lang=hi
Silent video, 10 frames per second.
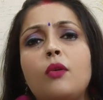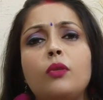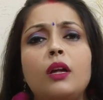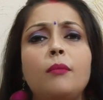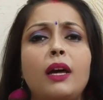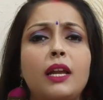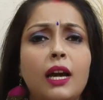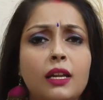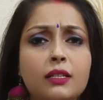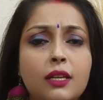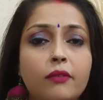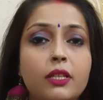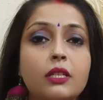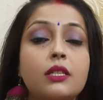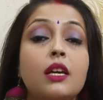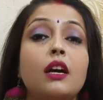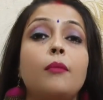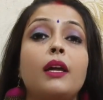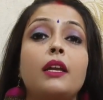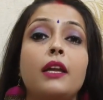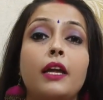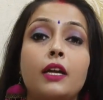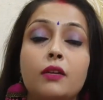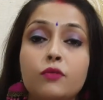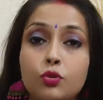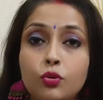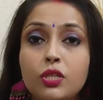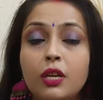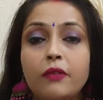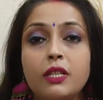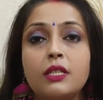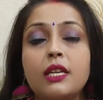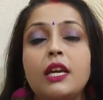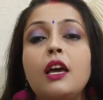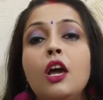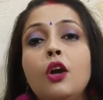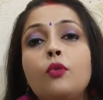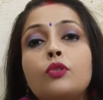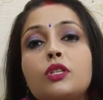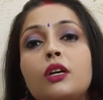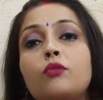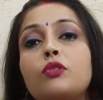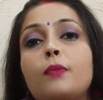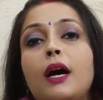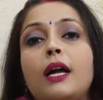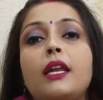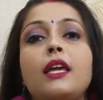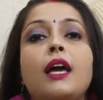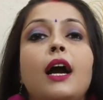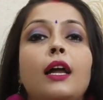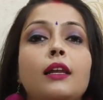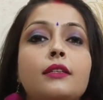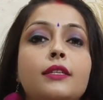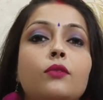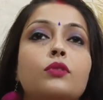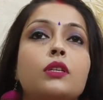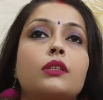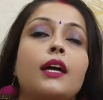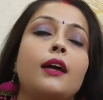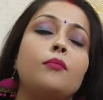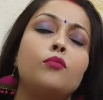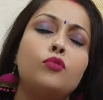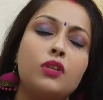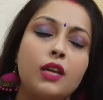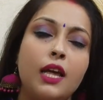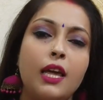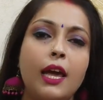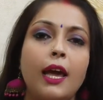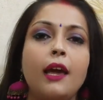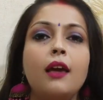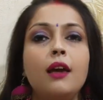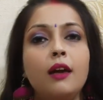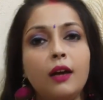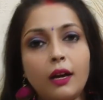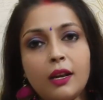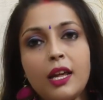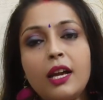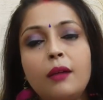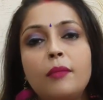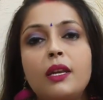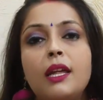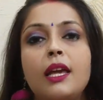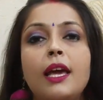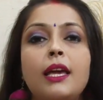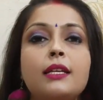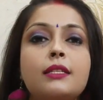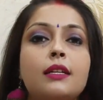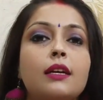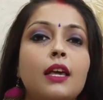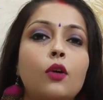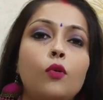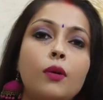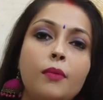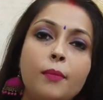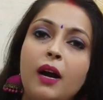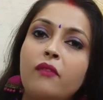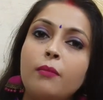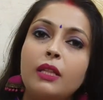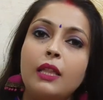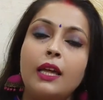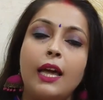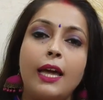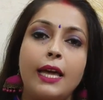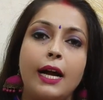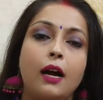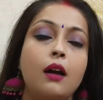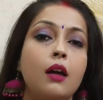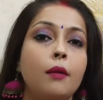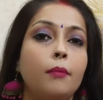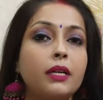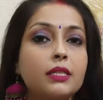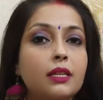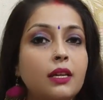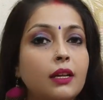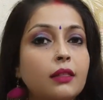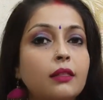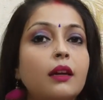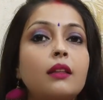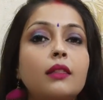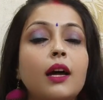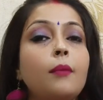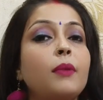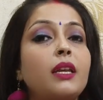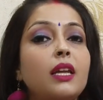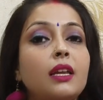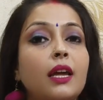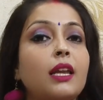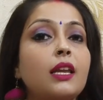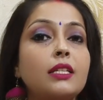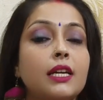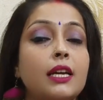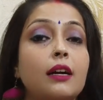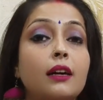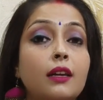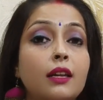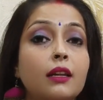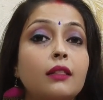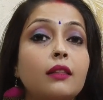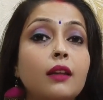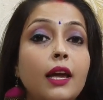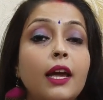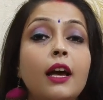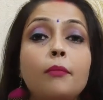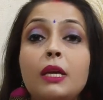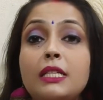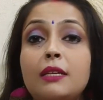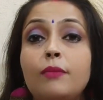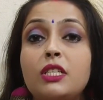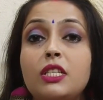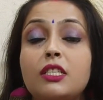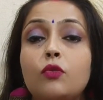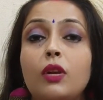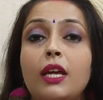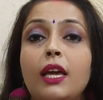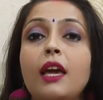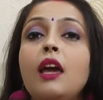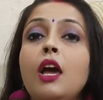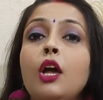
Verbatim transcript: क्या होता है हमारी आलस की वजह से हमारी निगेटिव सोच की वजह से कुछ ना कुछ बहाने या आलस से हो सकता है मूड नहीं है करने का मन नहीं है इस तरह की कोई भी भावना मत लेके आइएगा बस निरंतरता बनी रहनी चाहिए अगर निरंतर हैं आप किसी भी चीज़ को लेके